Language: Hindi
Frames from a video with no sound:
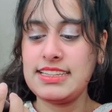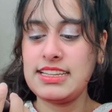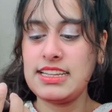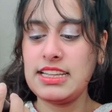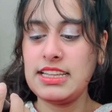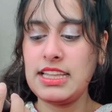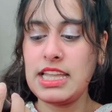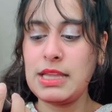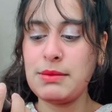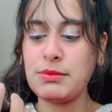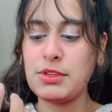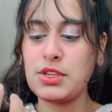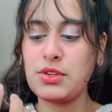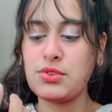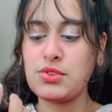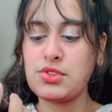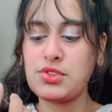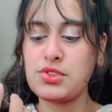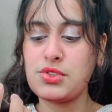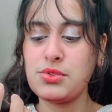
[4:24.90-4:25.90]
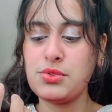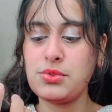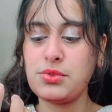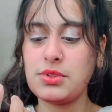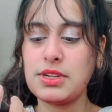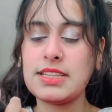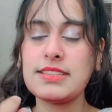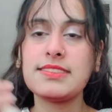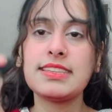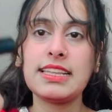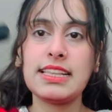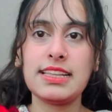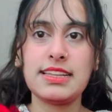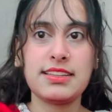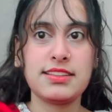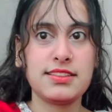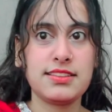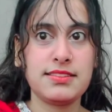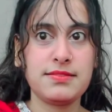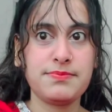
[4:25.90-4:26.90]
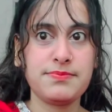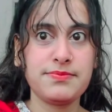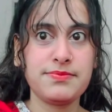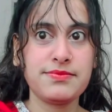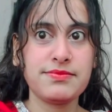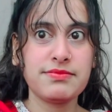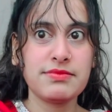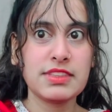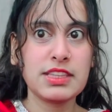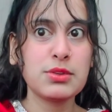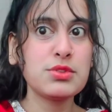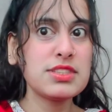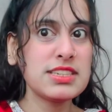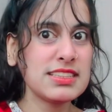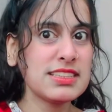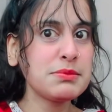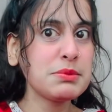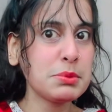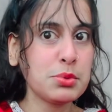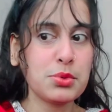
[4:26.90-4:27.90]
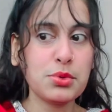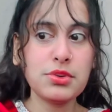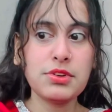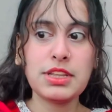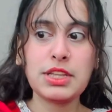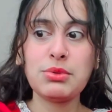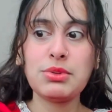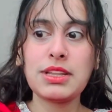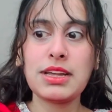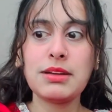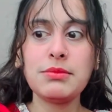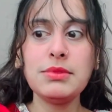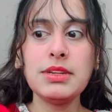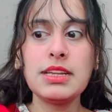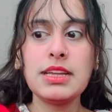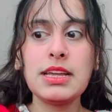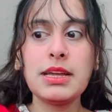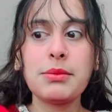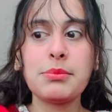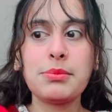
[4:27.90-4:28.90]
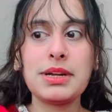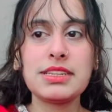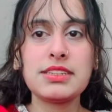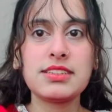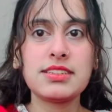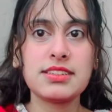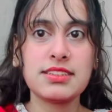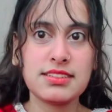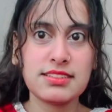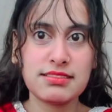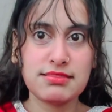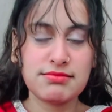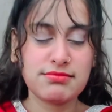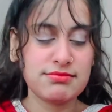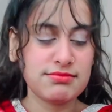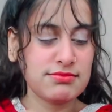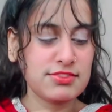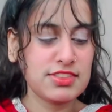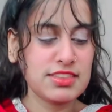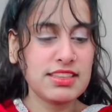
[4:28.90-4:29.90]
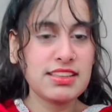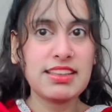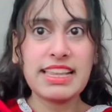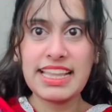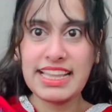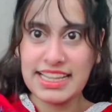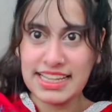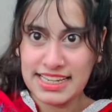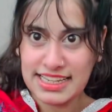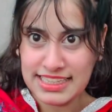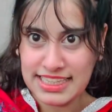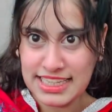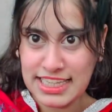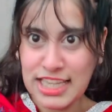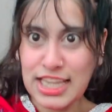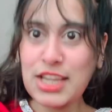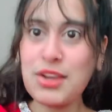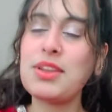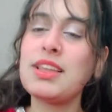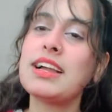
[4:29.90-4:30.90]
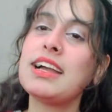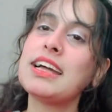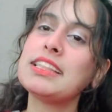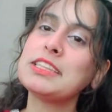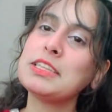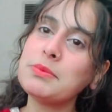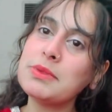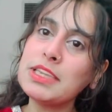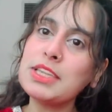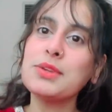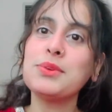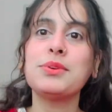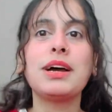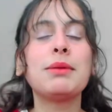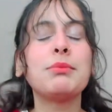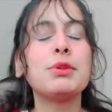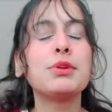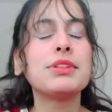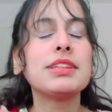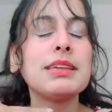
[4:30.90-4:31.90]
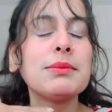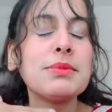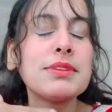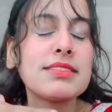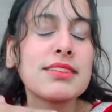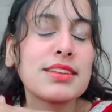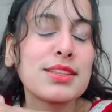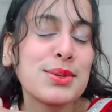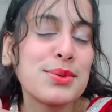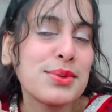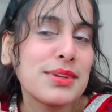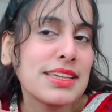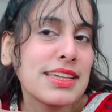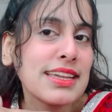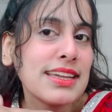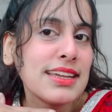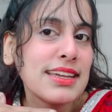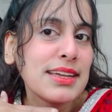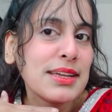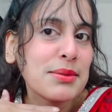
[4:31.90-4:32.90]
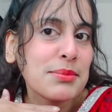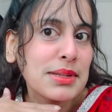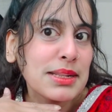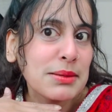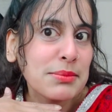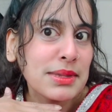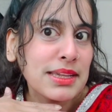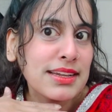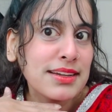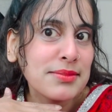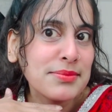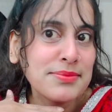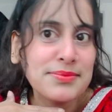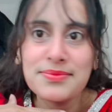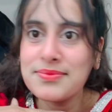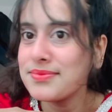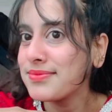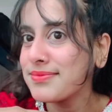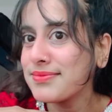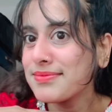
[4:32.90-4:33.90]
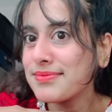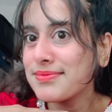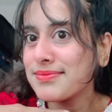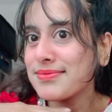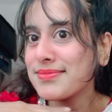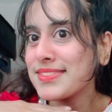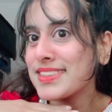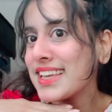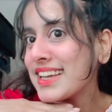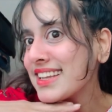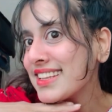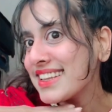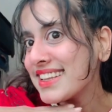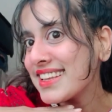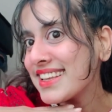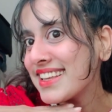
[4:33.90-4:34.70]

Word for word: आई एम क्यू टू कंसीलर कुछ चीज़ें मैं भूल रही हूँ नाम बट लेकर रखी हैं और लगाती भी आप लोग देख भी सकते होंगे मेरा मेकअप चेक